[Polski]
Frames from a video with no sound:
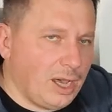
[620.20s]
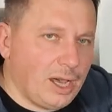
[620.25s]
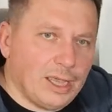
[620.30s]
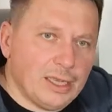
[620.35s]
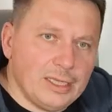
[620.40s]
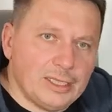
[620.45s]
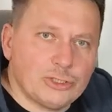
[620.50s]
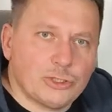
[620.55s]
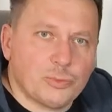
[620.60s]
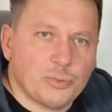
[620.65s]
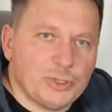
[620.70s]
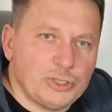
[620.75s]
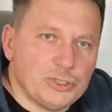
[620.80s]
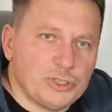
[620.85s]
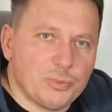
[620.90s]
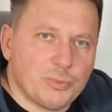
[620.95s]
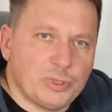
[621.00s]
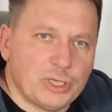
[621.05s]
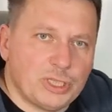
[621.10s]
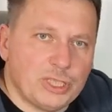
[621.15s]
ale to
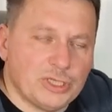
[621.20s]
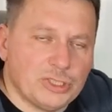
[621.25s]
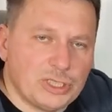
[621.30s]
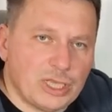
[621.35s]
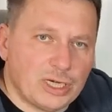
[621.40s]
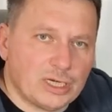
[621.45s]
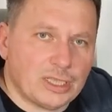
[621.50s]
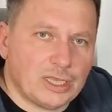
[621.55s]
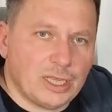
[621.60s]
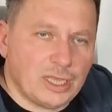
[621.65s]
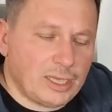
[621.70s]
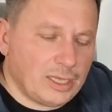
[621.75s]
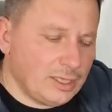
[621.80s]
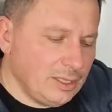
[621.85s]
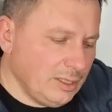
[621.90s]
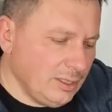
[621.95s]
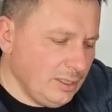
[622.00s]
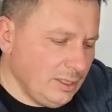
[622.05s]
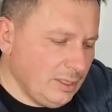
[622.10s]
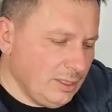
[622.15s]
będzie
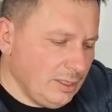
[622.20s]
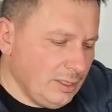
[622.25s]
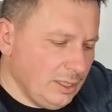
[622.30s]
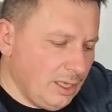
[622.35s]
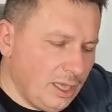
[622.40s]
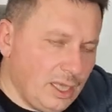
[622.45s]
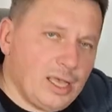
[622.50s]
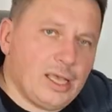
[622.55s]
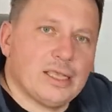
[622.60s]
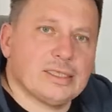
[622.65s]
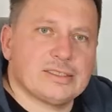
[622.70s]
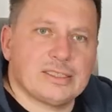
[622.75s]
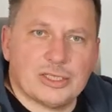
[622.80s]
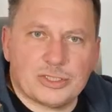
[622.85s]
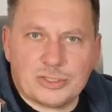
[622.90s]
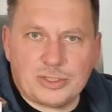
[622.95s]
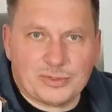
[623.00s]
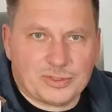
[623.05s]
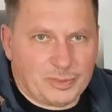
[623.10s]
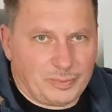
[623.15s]
brykieciarka, a
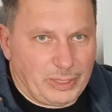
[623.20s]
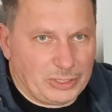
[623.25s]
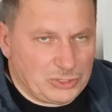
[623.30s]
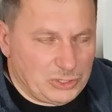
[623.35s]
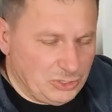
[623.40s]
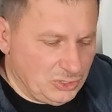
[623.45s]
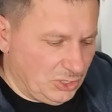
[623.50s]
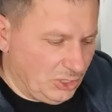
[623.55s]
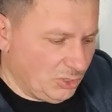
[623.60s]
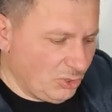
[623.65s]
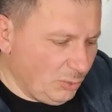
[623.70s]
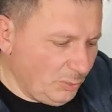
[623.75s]
zresztą zobaczycie.